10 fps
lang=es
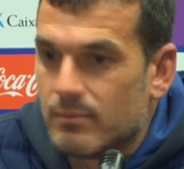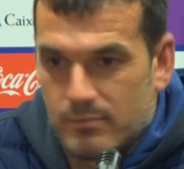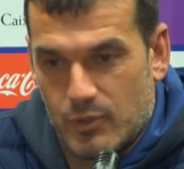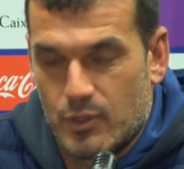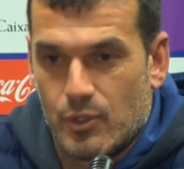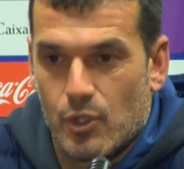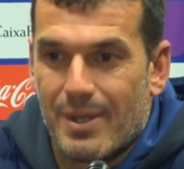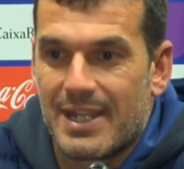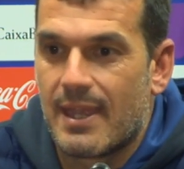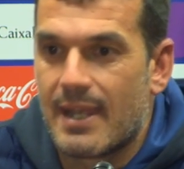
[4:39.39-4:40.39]
No
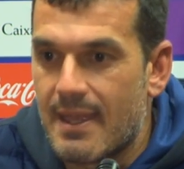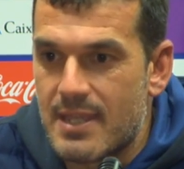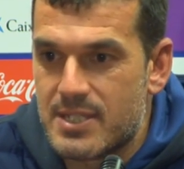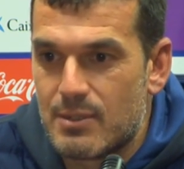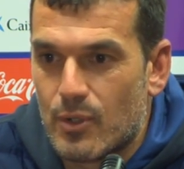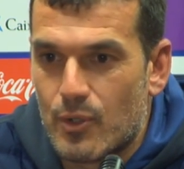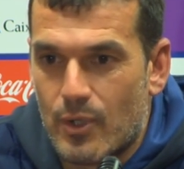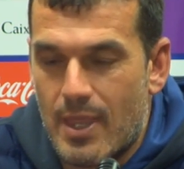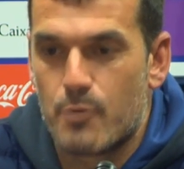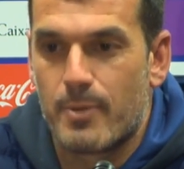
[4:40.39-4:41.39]
valía de nada si luego no
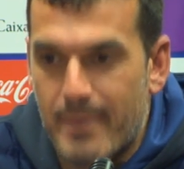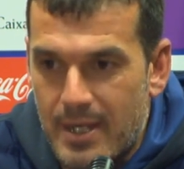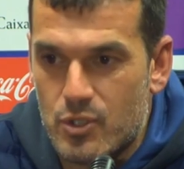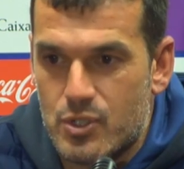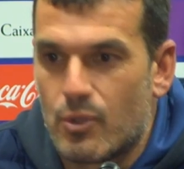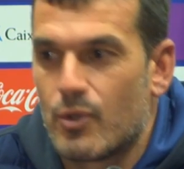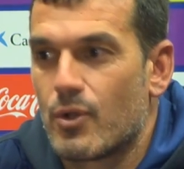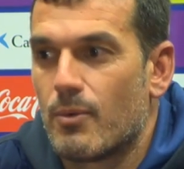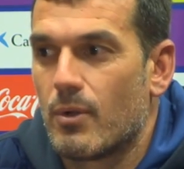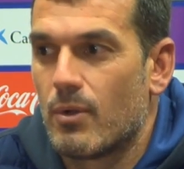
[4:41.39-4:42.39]
quedamos primeros, si luego
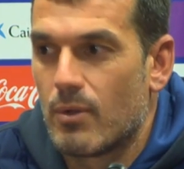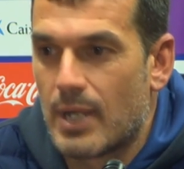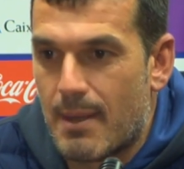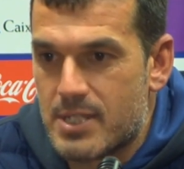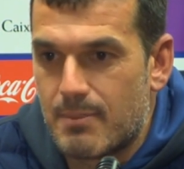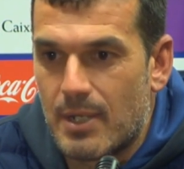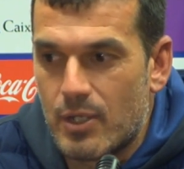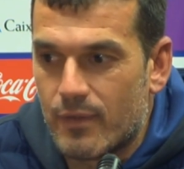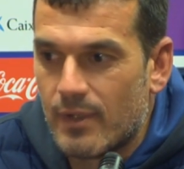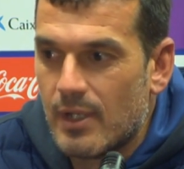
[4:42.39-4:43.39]
no ganamos el
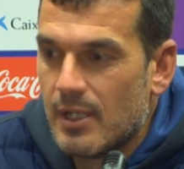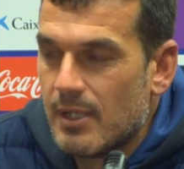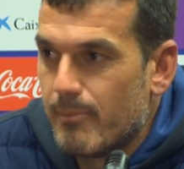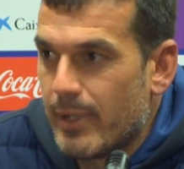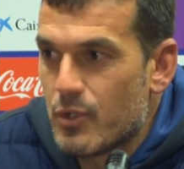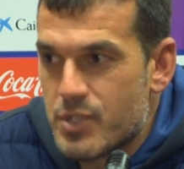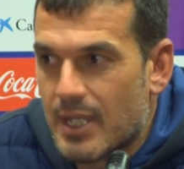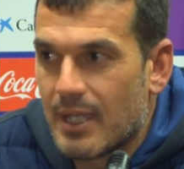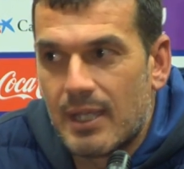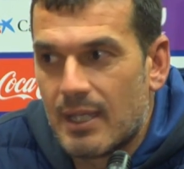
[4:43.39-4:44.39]
playoff, pero sí
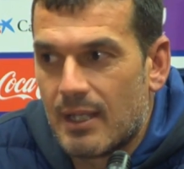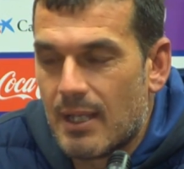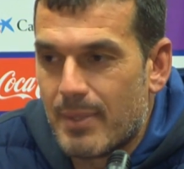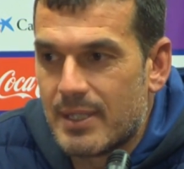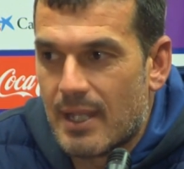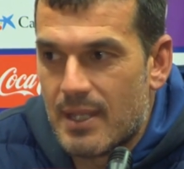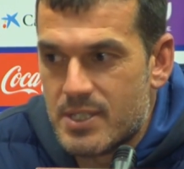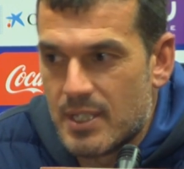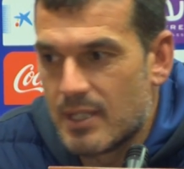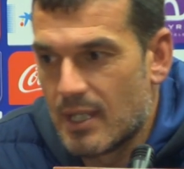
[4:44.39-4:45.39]
que la pinta era
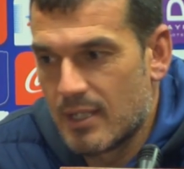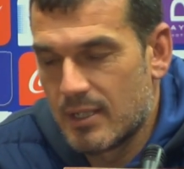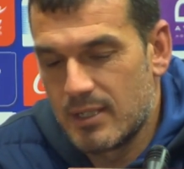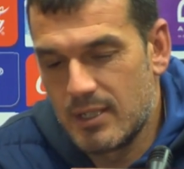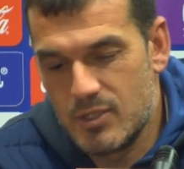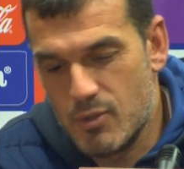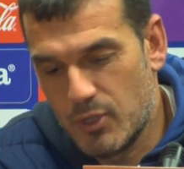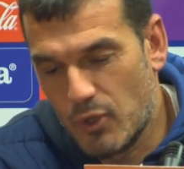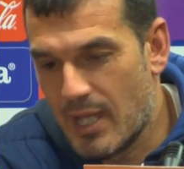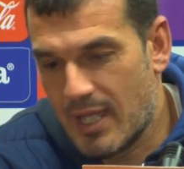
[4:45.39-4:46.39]
distinta. Y sobre
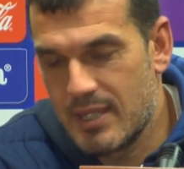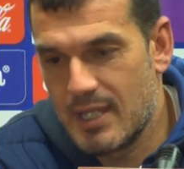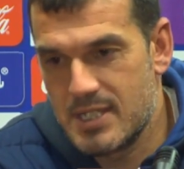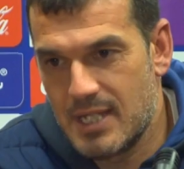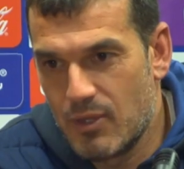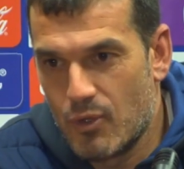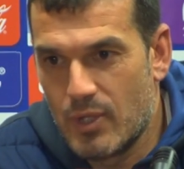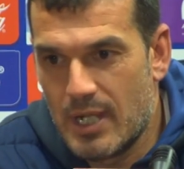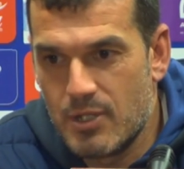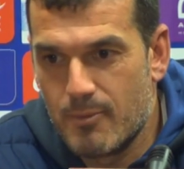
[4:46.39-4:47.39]
todo la gente que se quedó
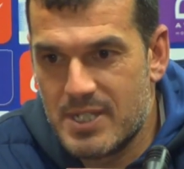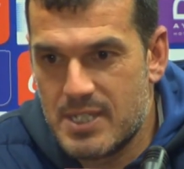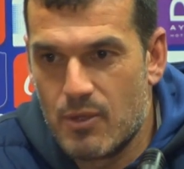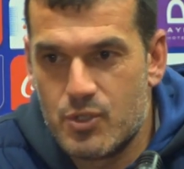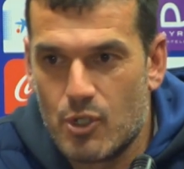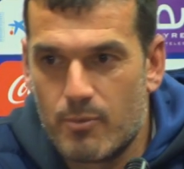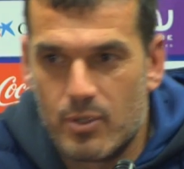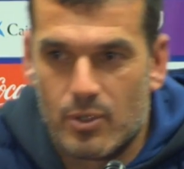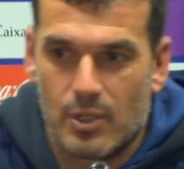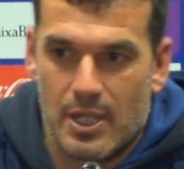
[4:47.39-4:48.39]
del año pasado y se
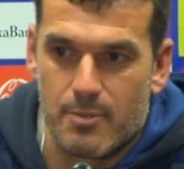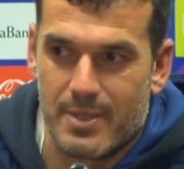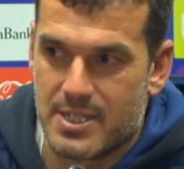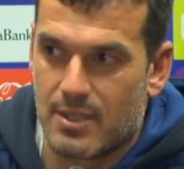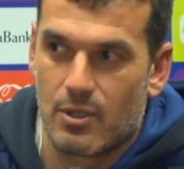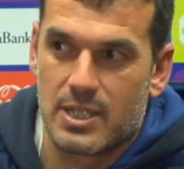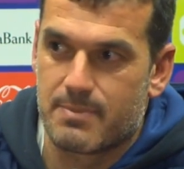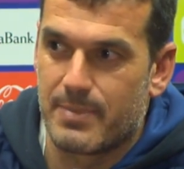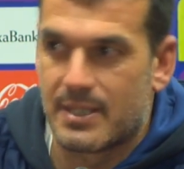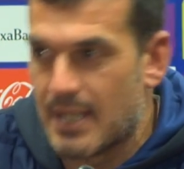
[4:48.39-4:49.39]
comió el año pasado las
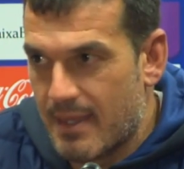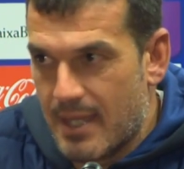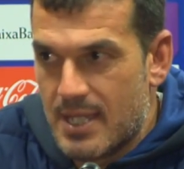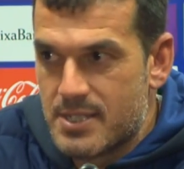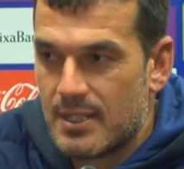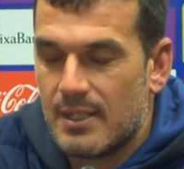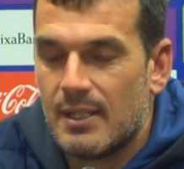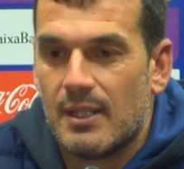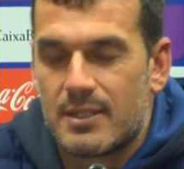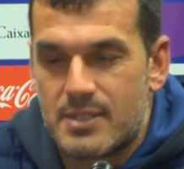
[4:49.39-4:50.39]
pitadas,
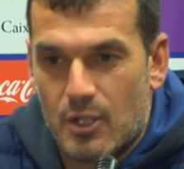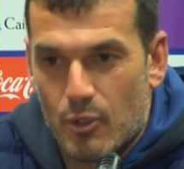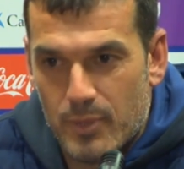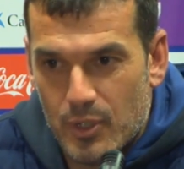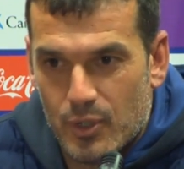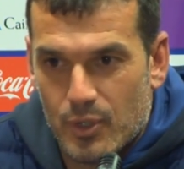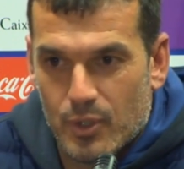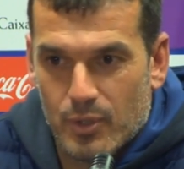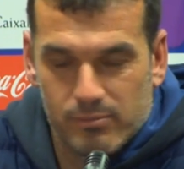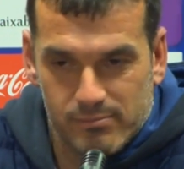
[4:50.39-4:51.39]
se
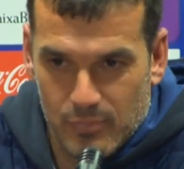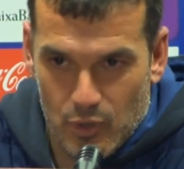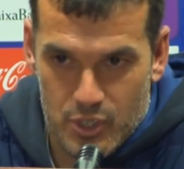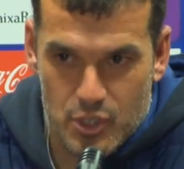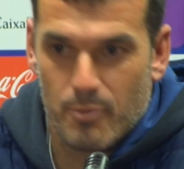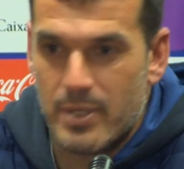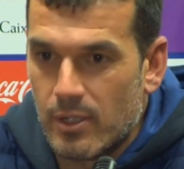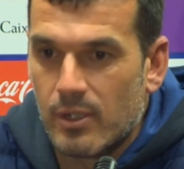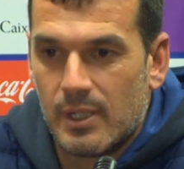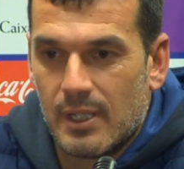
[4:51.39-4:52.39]
comió lo que se
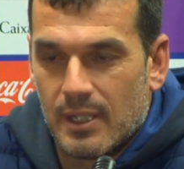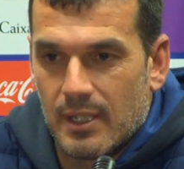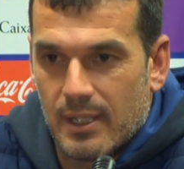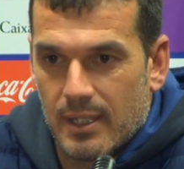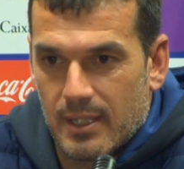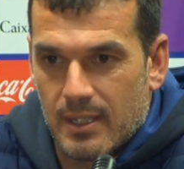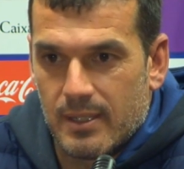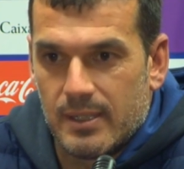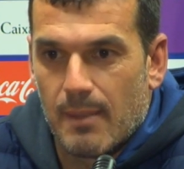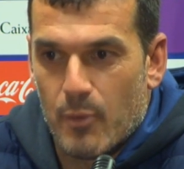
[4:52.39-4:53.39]
comió, eh,
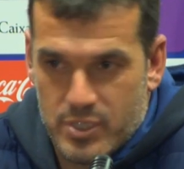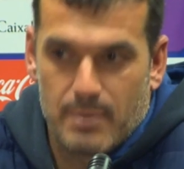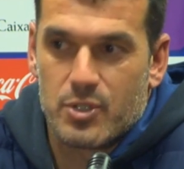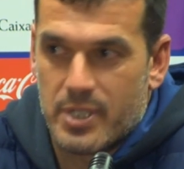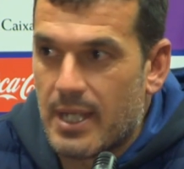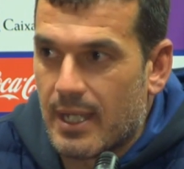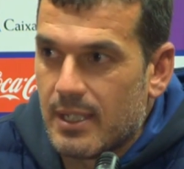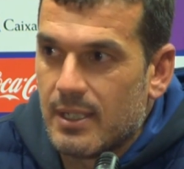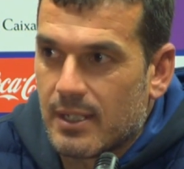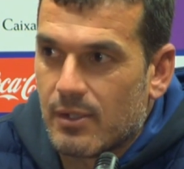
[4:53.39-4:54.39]
y apostar por seguir
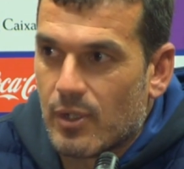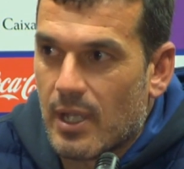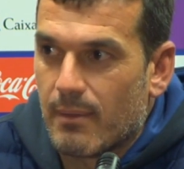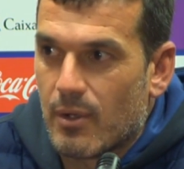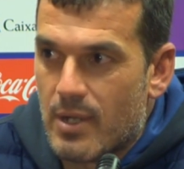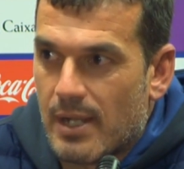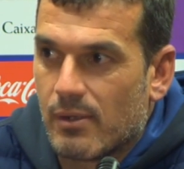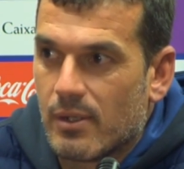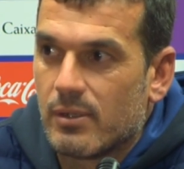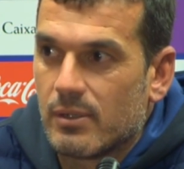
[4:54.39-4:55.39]
aquí, creo que hay que
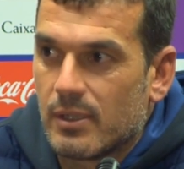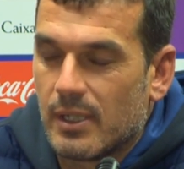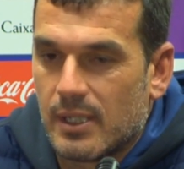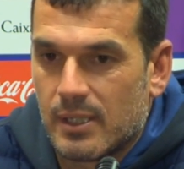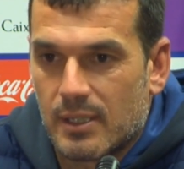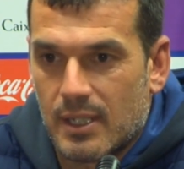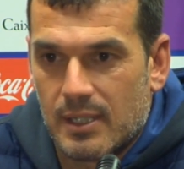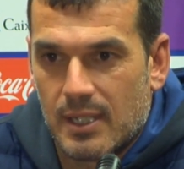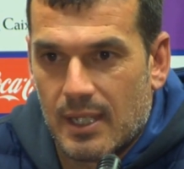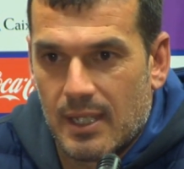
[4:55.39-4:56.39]
valorarlo, ¿no?
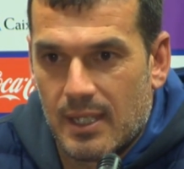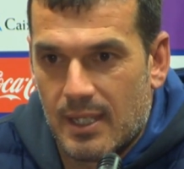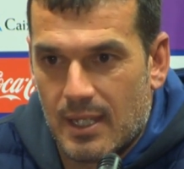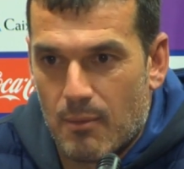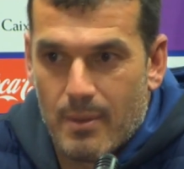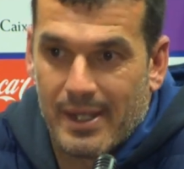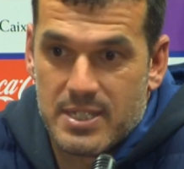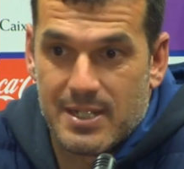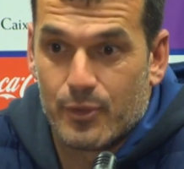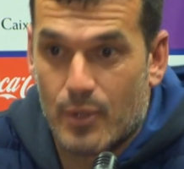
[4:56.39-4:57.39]
gente que, vuelve a
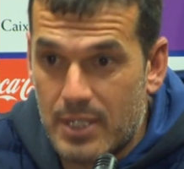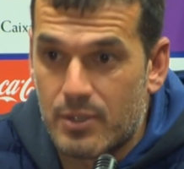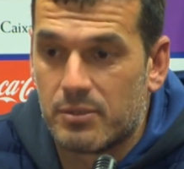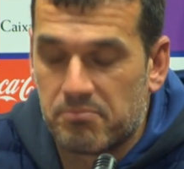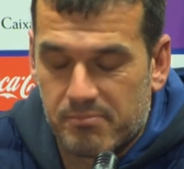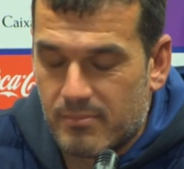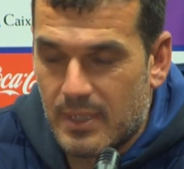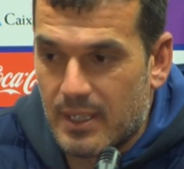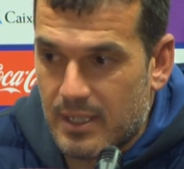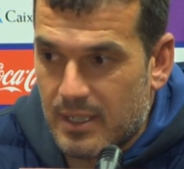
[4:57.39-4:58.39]
arriesgar otro año
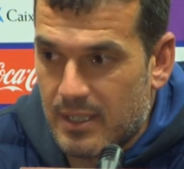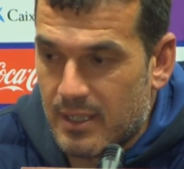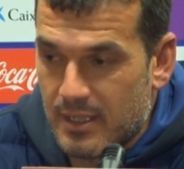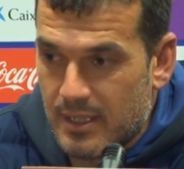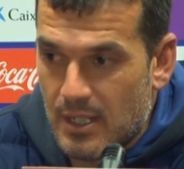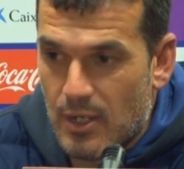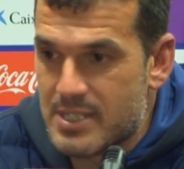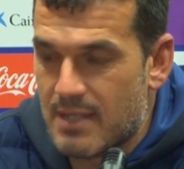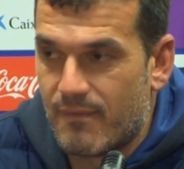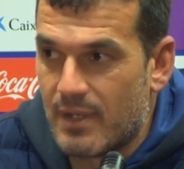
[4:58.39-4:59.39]
y, ahora
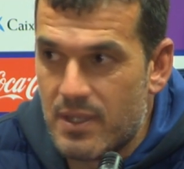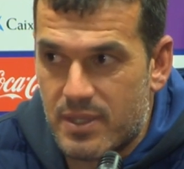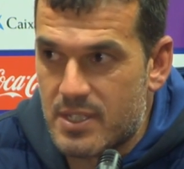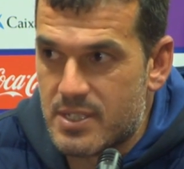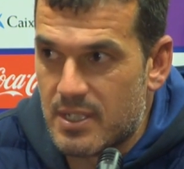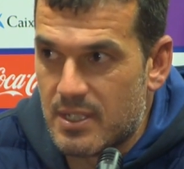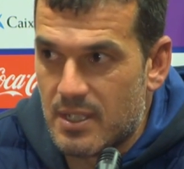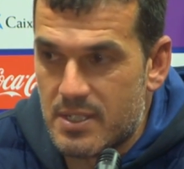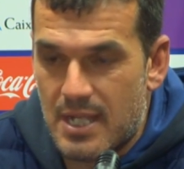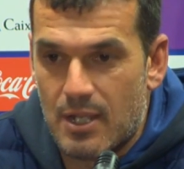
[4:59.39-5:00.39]
están felices
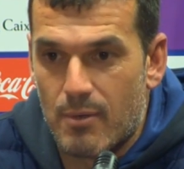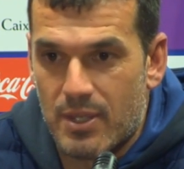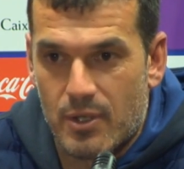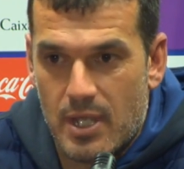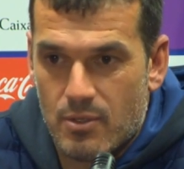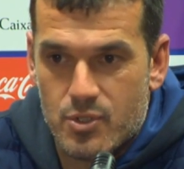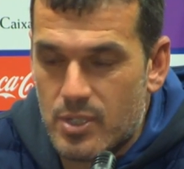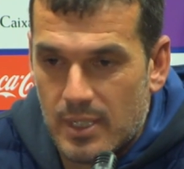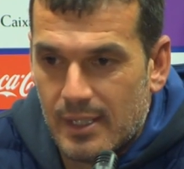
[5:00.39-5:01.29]
y salen ovacionados.